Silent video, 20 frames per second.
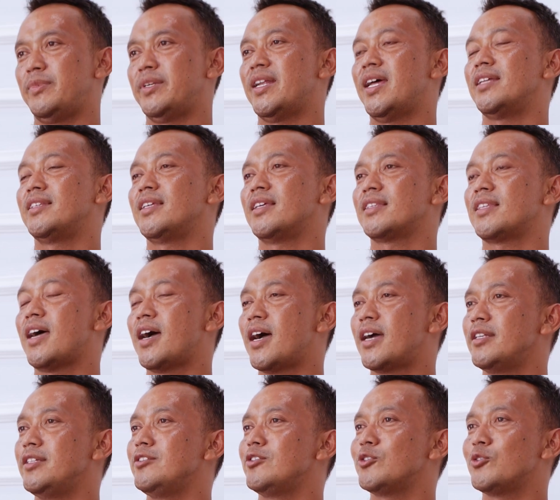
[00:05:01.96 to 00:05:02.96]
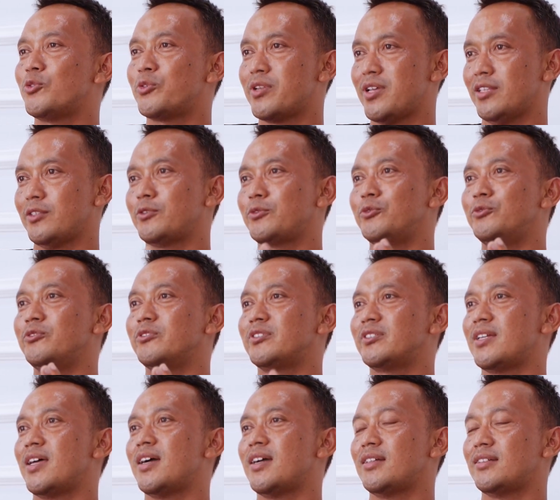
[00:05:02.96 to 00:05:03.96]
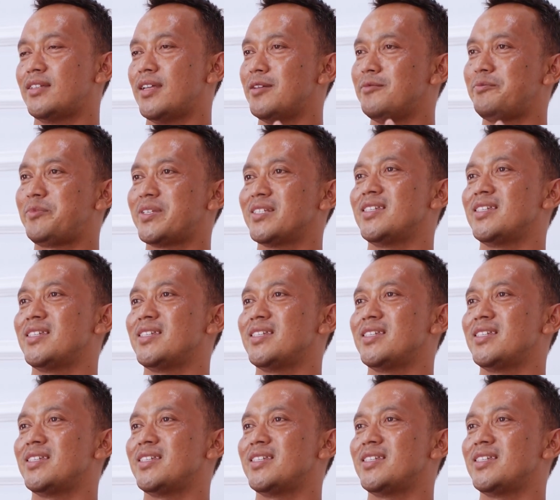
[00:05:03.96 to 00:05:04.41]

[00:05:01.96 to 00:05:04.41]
menandatangani surat kontrak dan